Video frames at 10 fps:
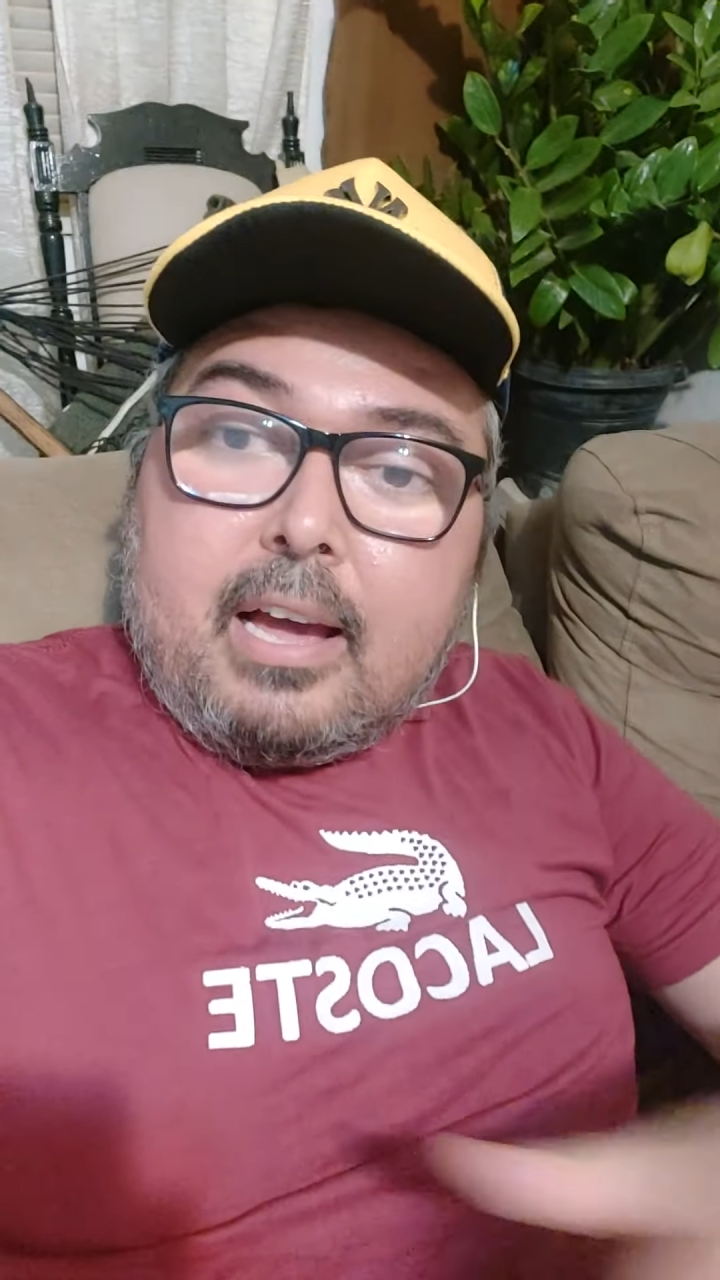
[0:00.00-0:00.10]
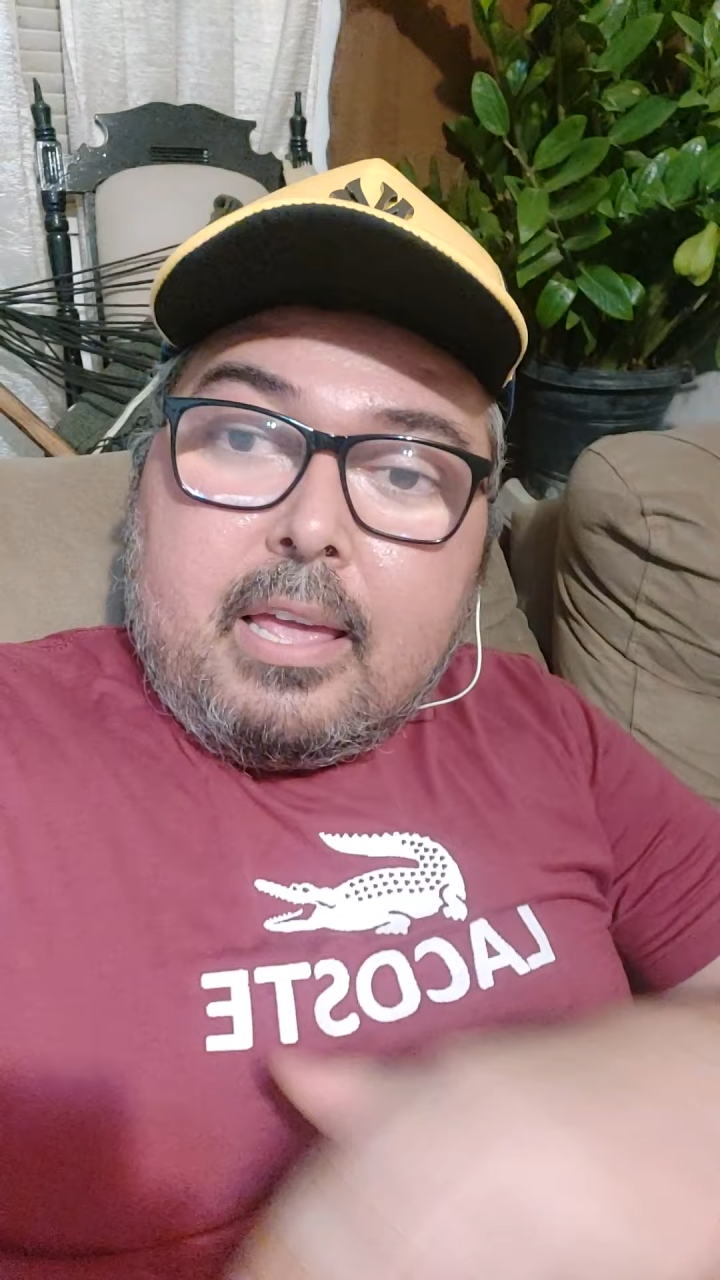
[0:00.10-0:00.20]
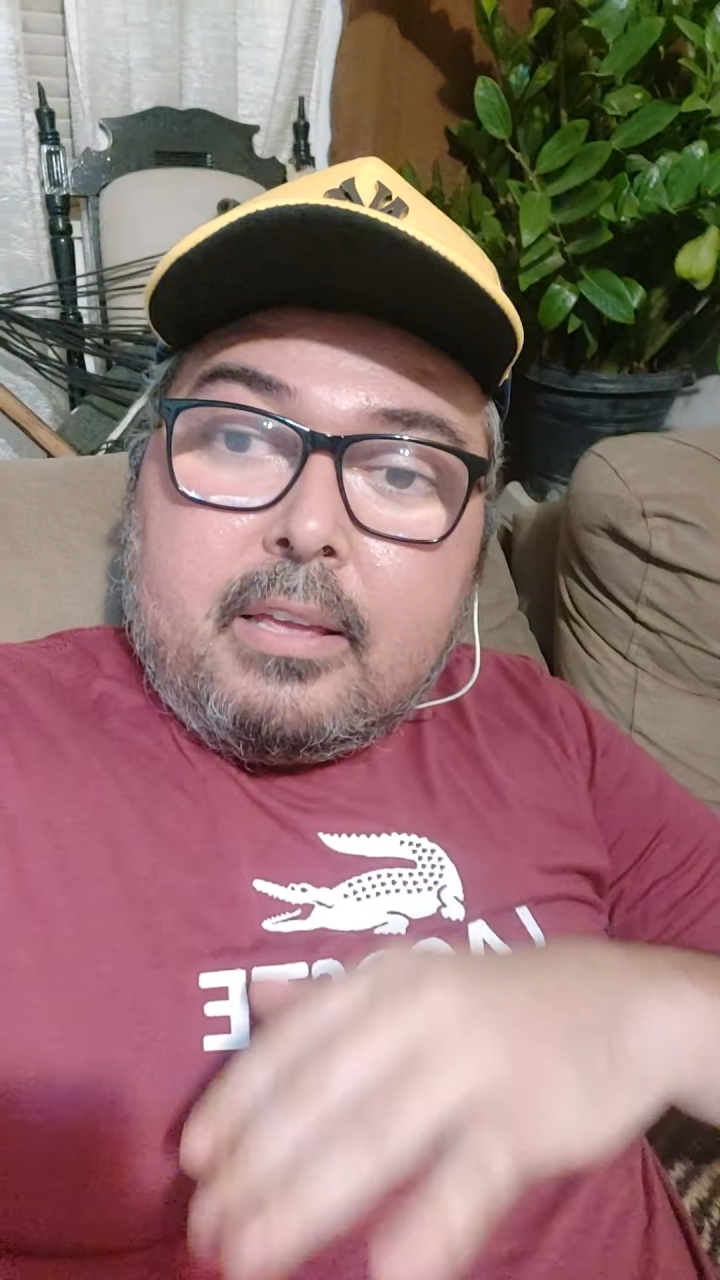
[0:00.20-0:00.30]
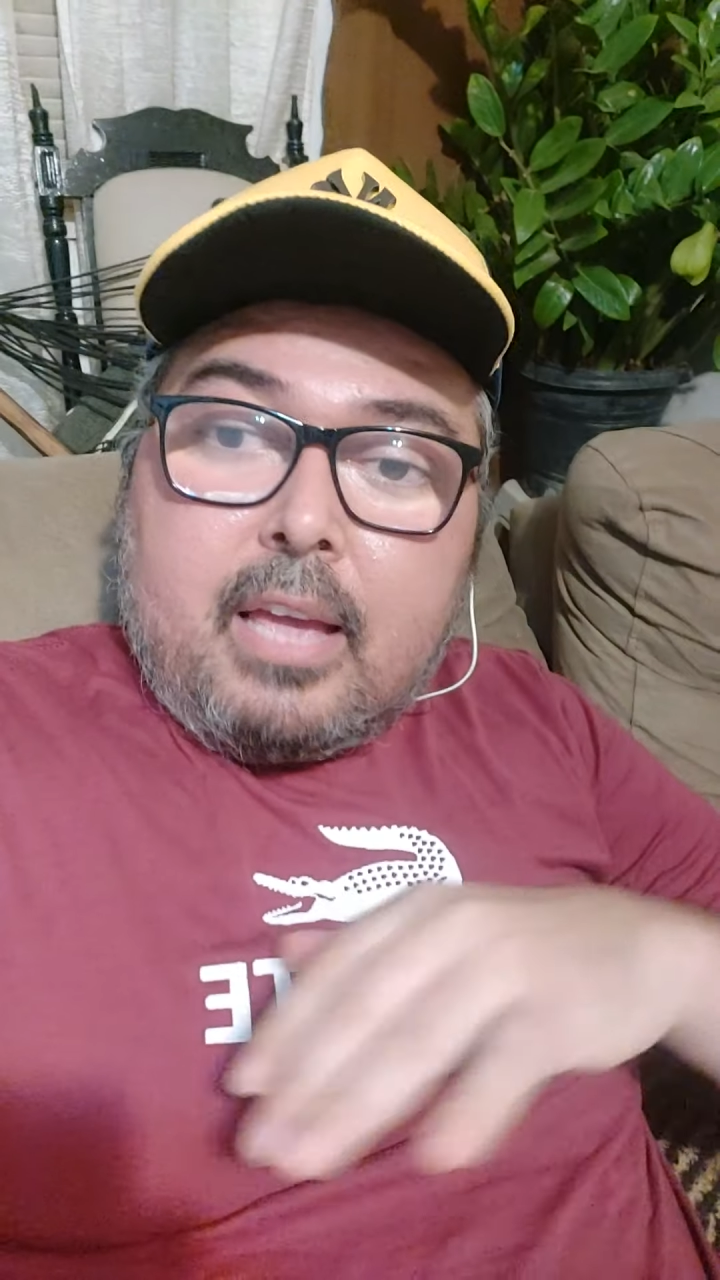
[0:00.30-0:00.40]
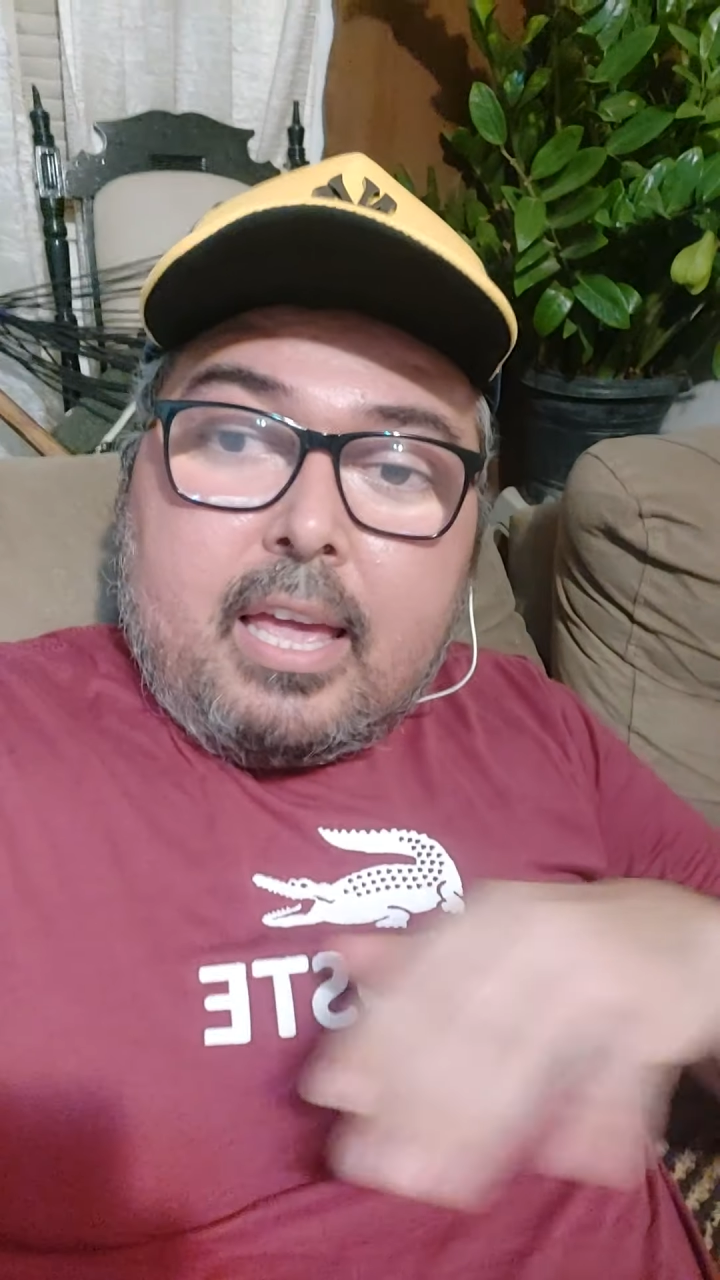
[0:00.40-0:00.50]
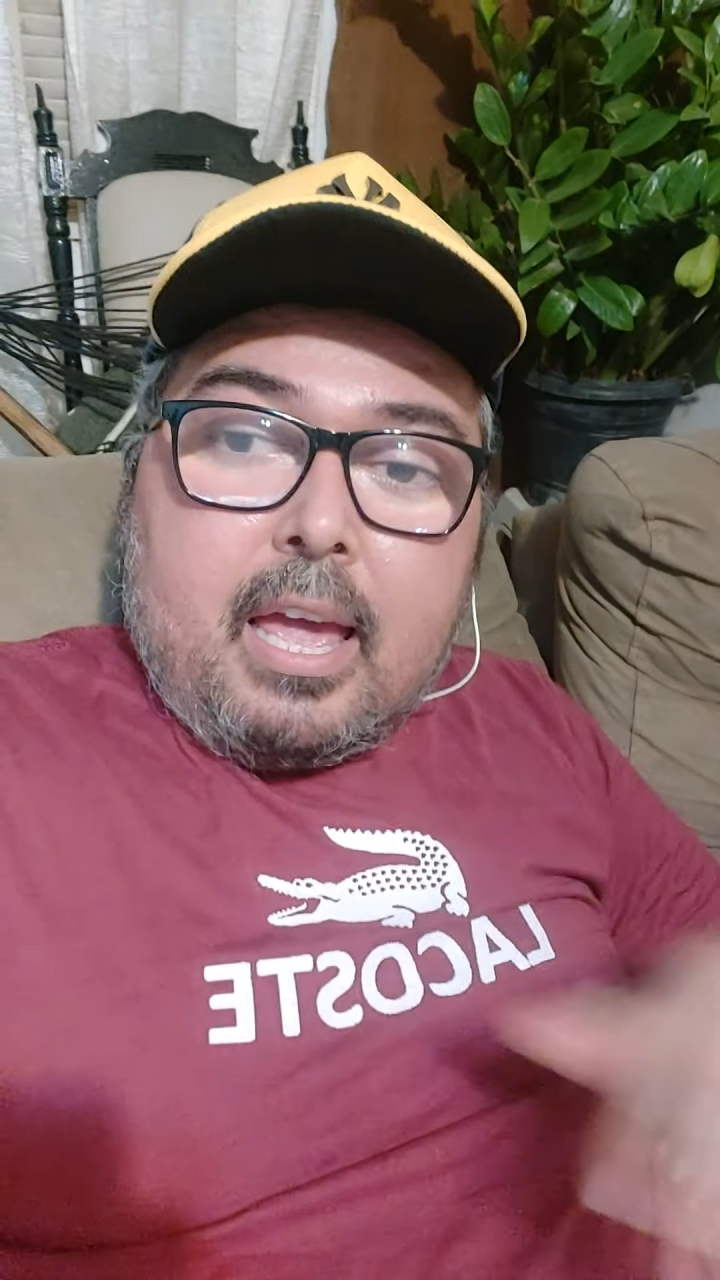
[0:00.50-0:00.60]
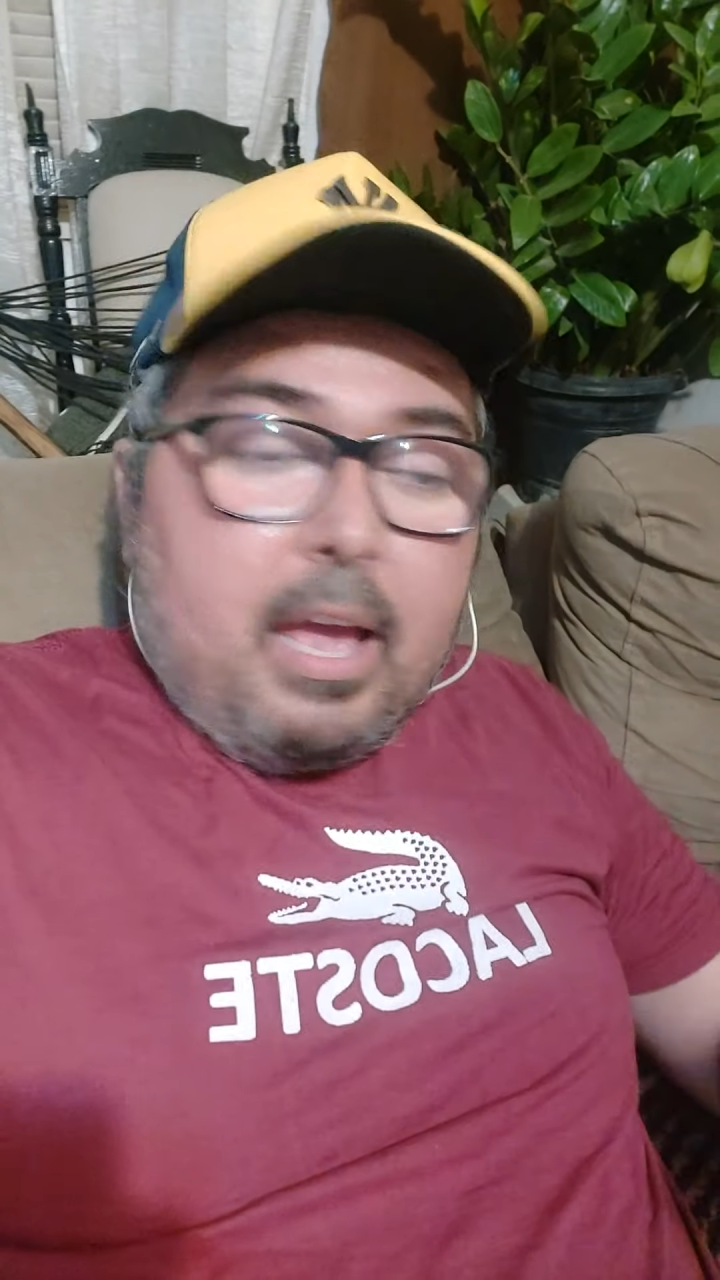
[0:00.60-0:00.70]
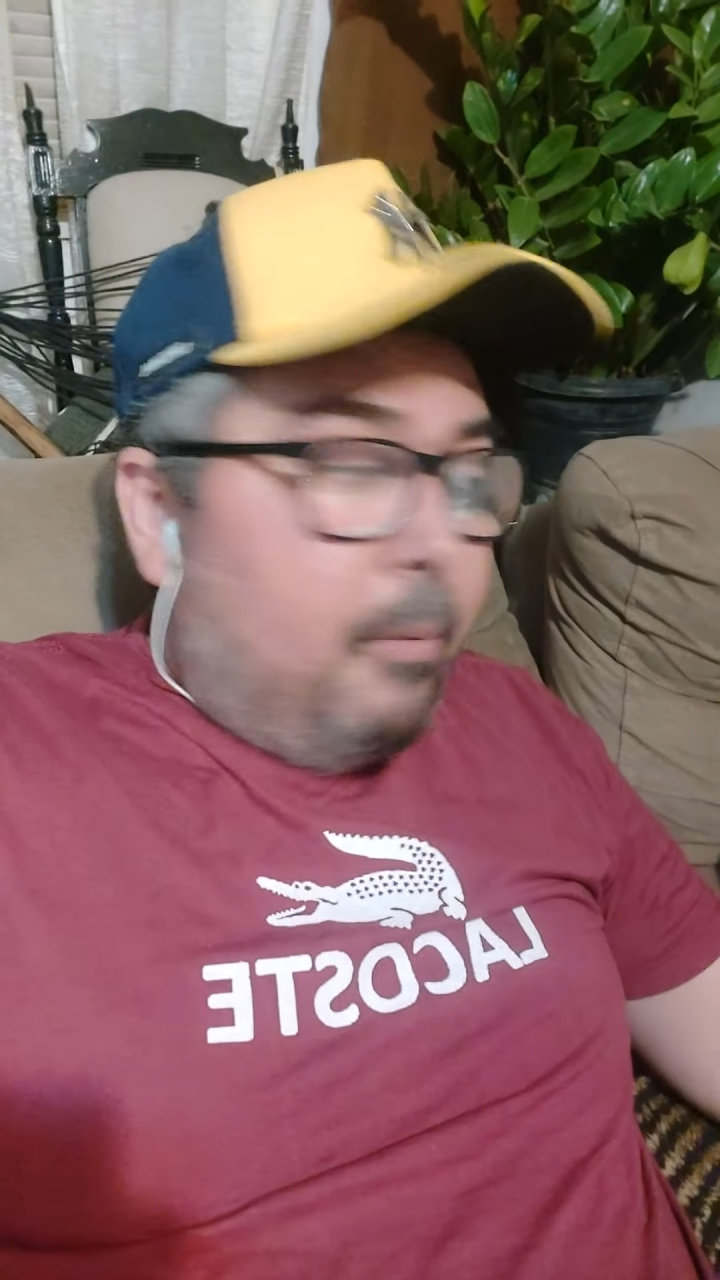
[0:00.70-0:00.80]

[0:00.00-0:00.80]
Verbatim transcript: é,